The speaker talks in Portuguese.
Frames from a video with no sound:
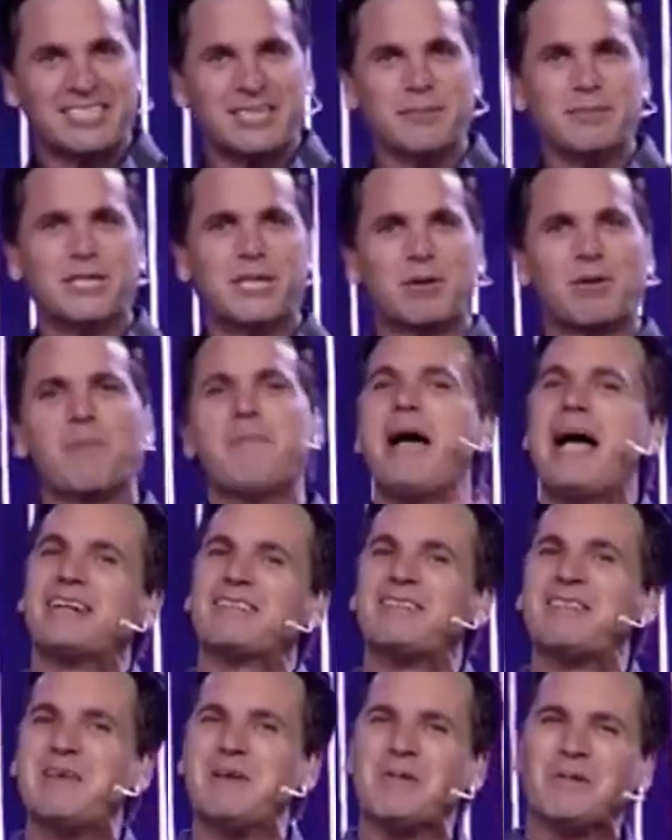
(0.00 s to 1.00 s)
7,
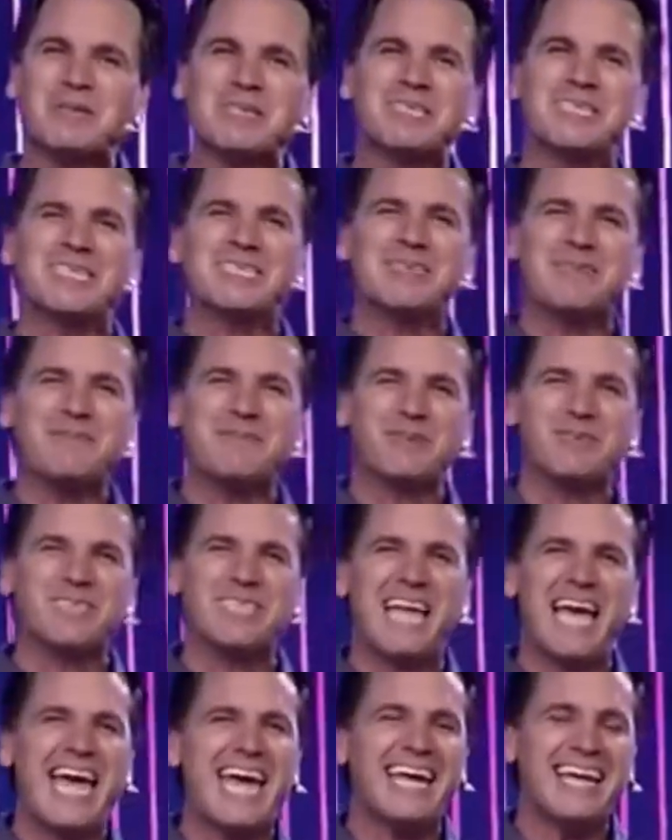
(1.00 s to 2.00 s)
8, diz que
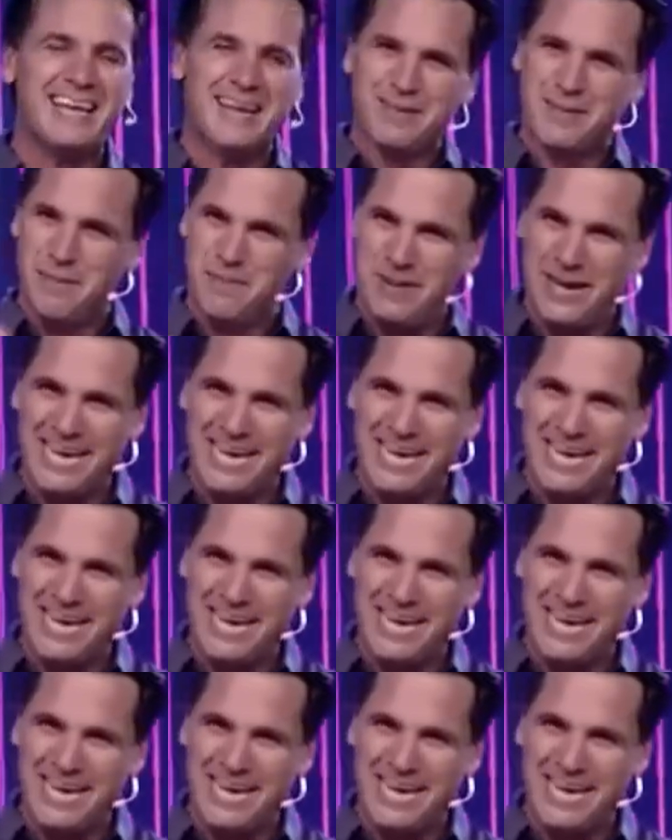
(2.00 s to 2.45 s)
ele é amor.